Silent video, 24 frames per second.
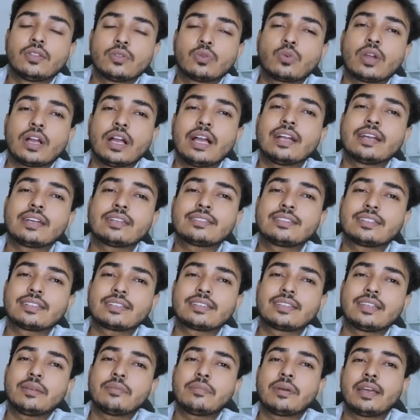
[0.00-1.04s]
तो क्या कर
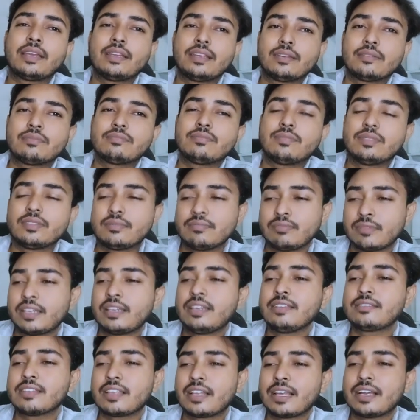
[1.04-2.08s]
सकते हैं भाई अब
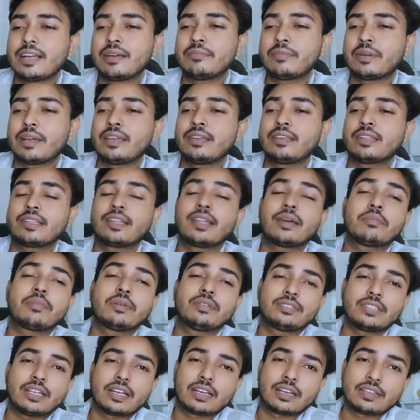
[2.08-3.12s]
नहीं चला भाई इतना
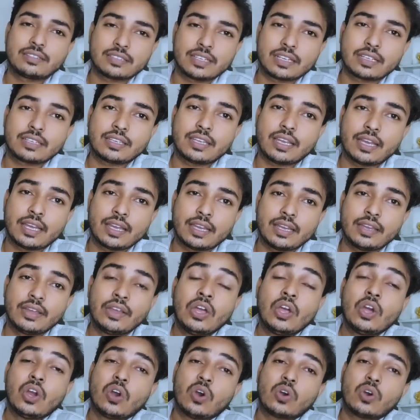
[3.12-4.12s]
पैसा खर्चा किया है